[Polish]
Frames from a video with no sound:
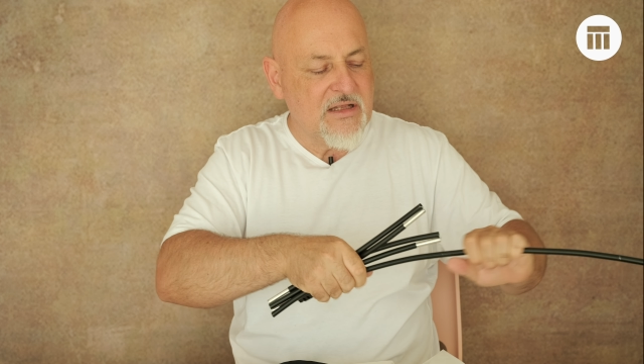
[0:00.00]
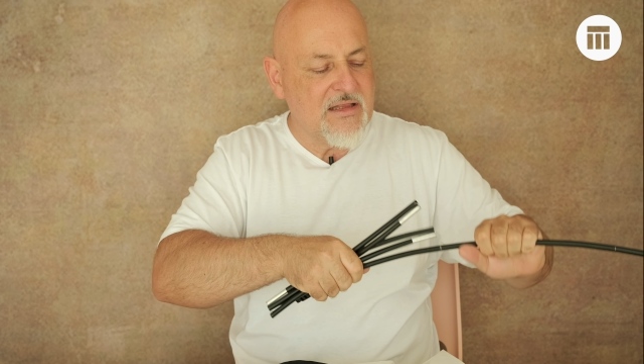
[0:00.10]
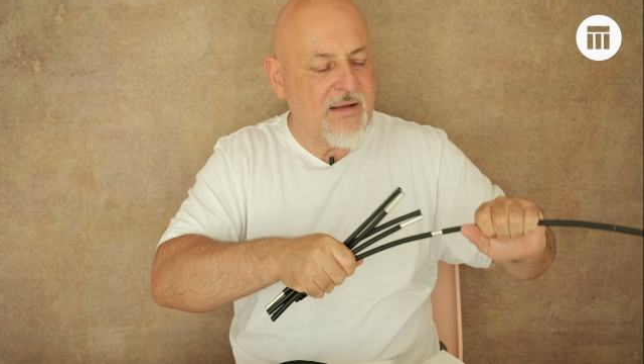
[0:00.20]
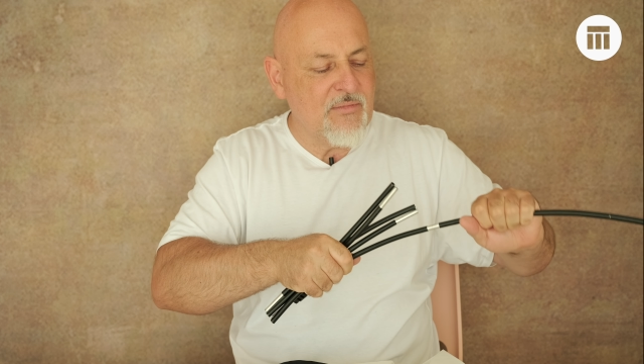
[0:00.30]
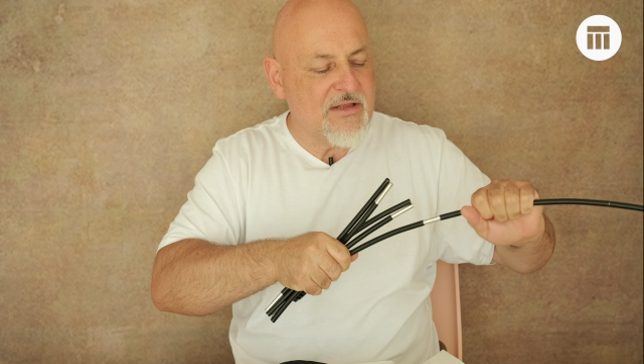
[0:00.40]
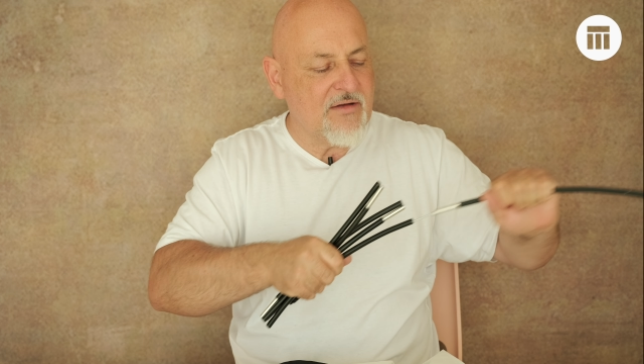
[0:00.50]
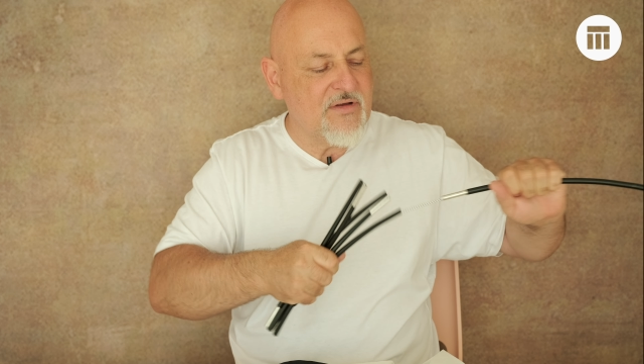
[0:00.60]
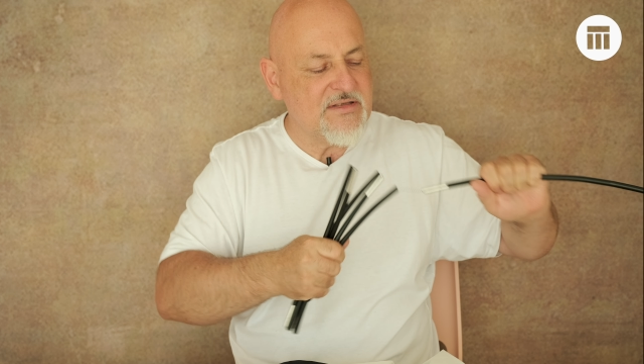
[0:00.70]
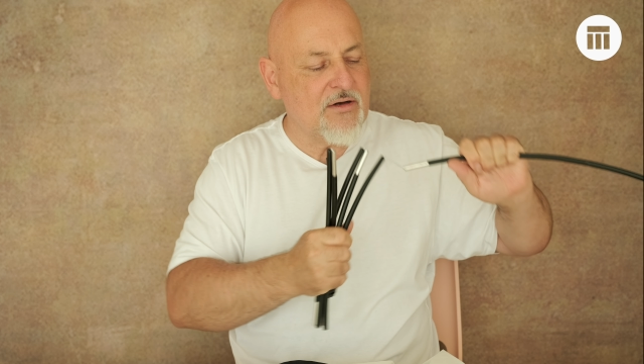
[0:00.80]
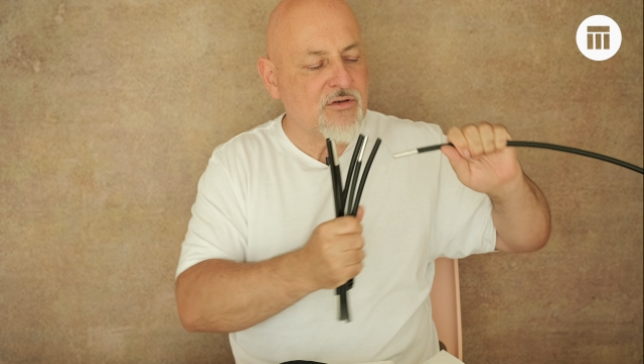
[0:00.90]
Dla mnie ta
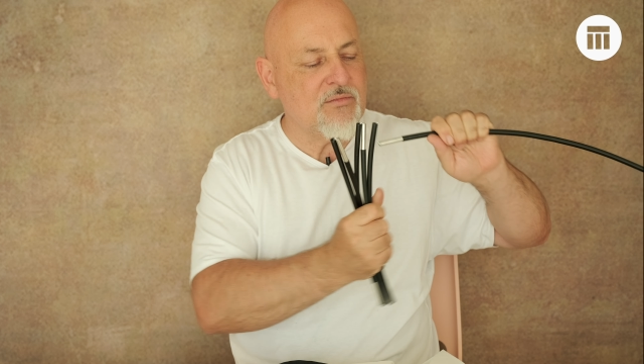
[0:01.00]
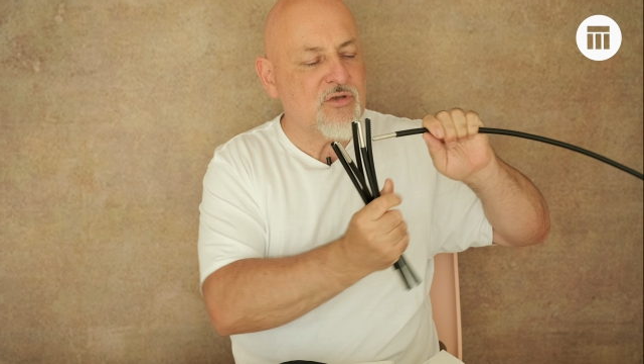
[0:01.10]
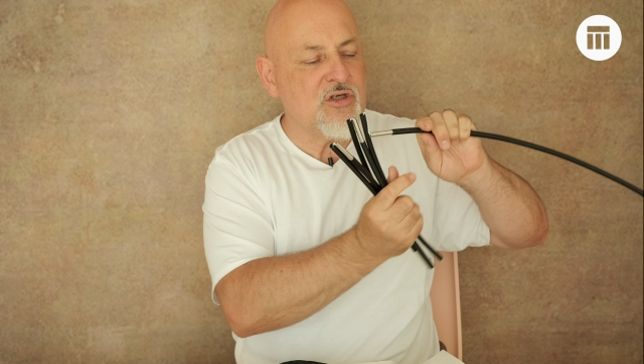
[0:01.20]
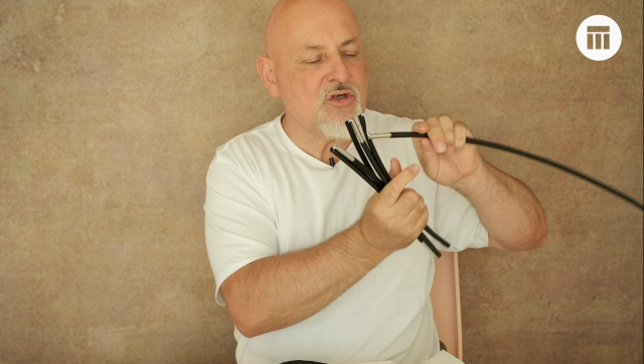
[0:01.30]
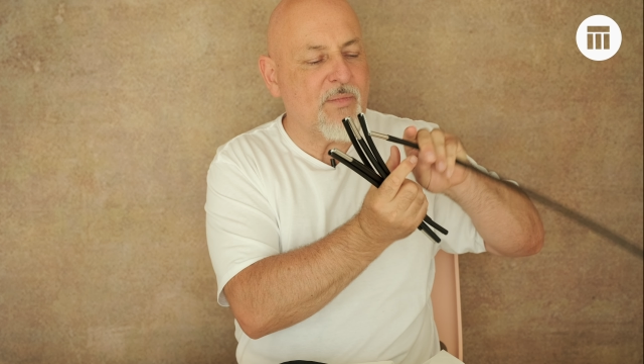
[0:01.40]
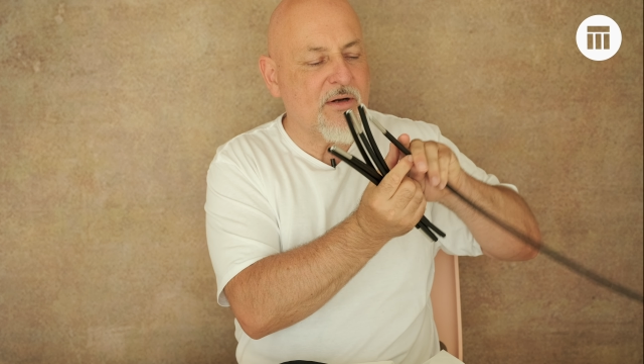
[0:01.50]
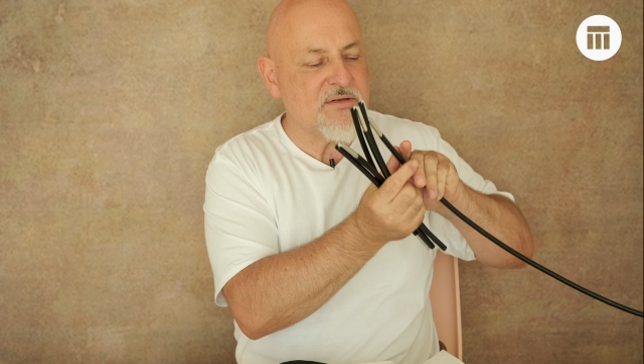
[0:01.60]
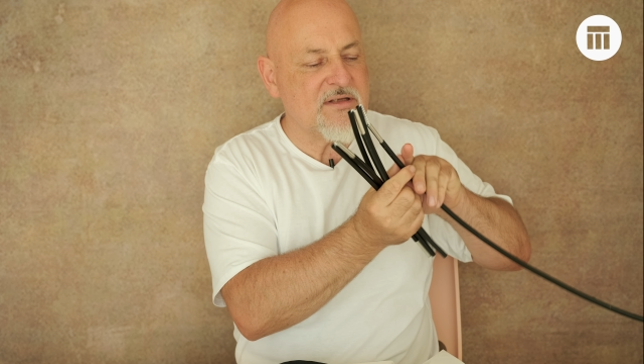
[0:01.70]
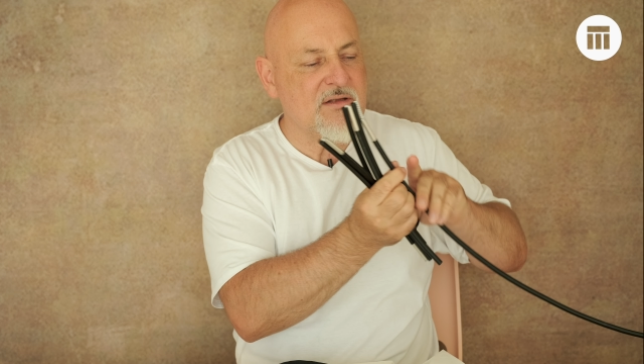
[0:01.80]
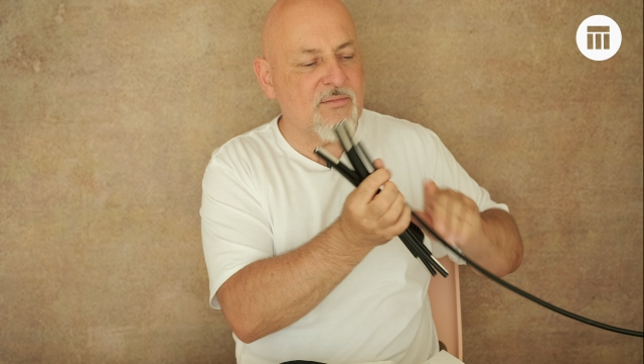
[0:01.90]
wersja
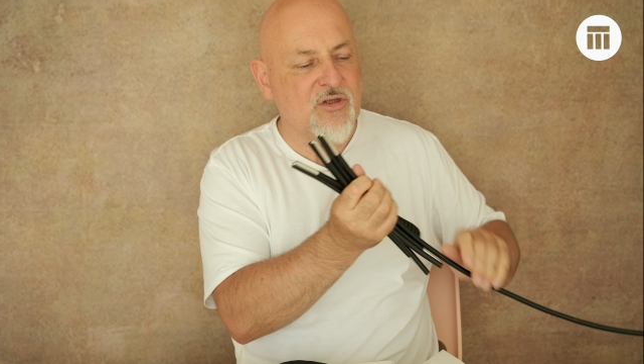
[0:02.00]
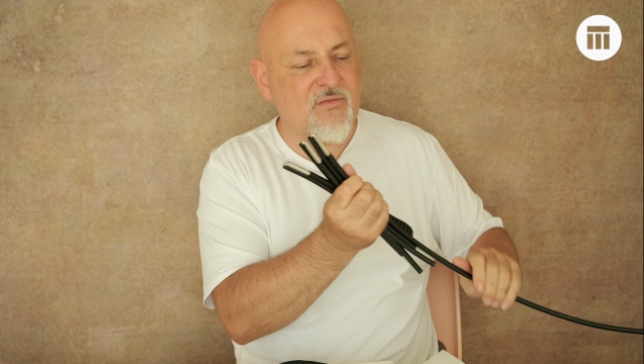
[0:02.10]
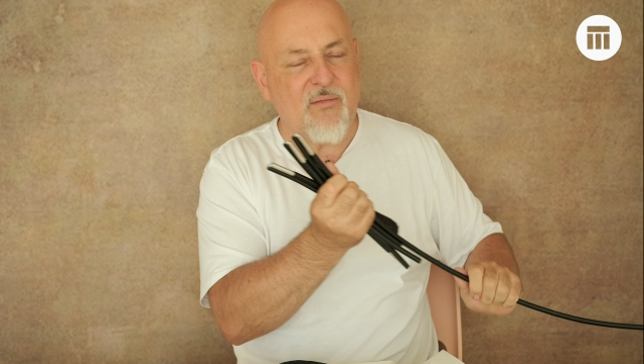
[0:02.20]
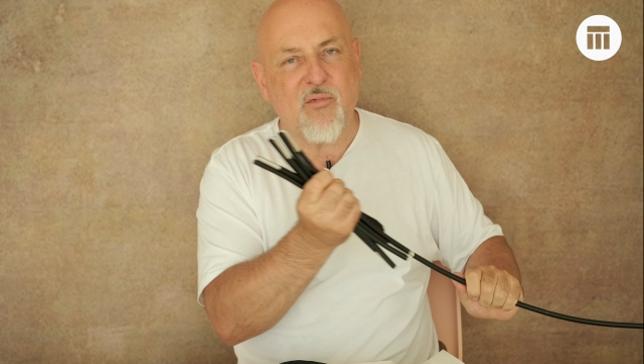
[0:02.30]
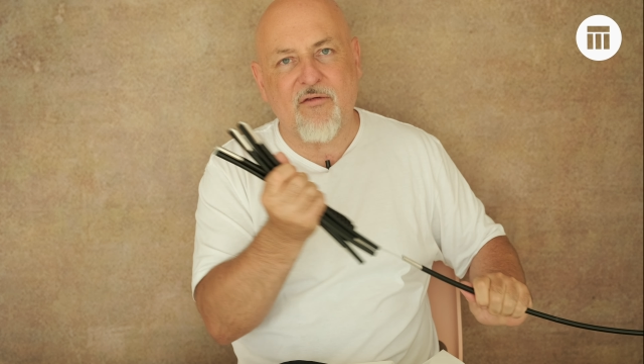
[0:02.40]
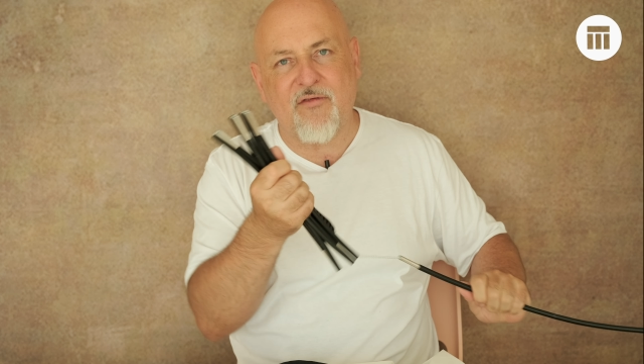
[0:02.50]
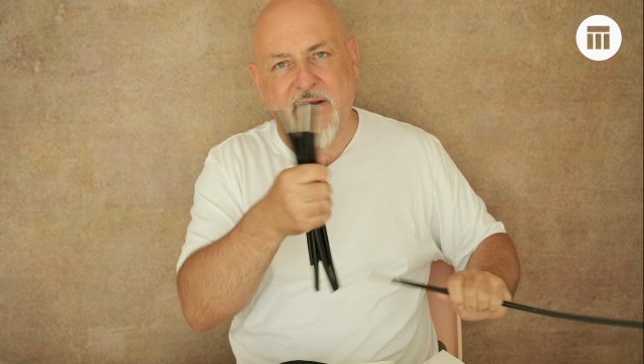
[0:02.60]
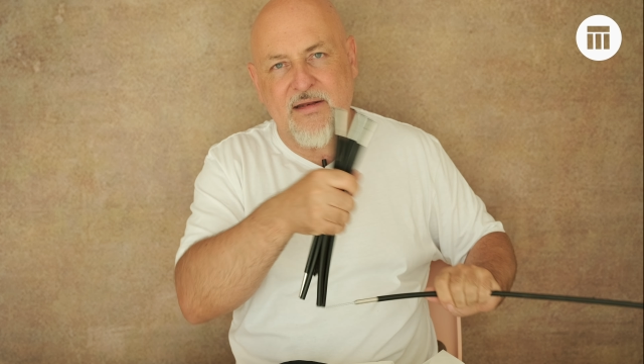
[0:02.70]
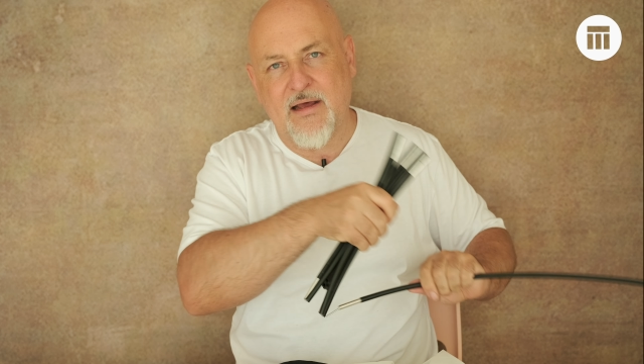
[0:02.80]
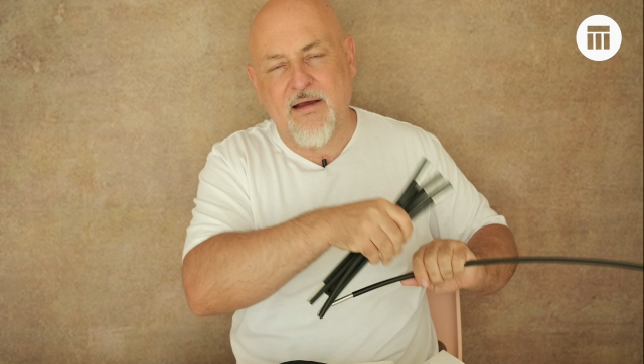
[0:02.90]
80-parocentymetrowa była
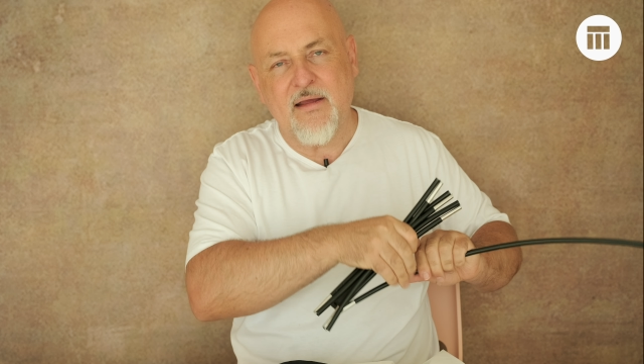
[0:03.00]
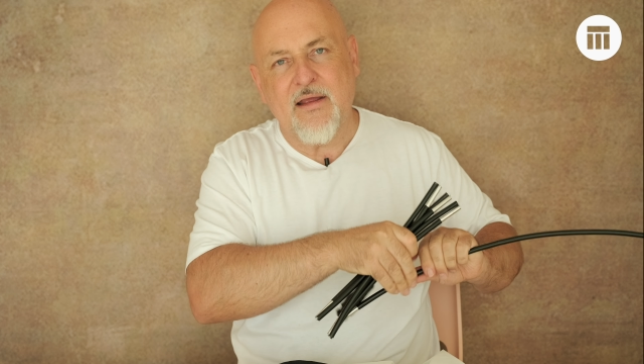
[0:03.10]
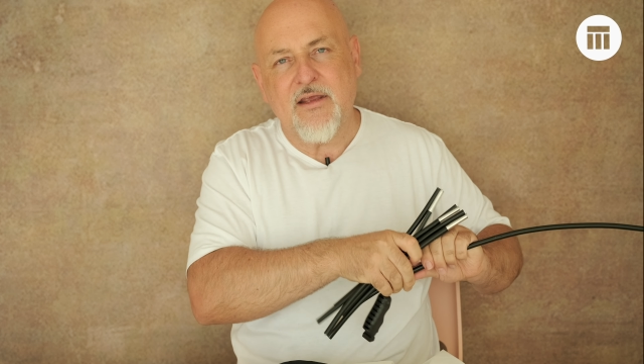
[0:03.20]
fajna,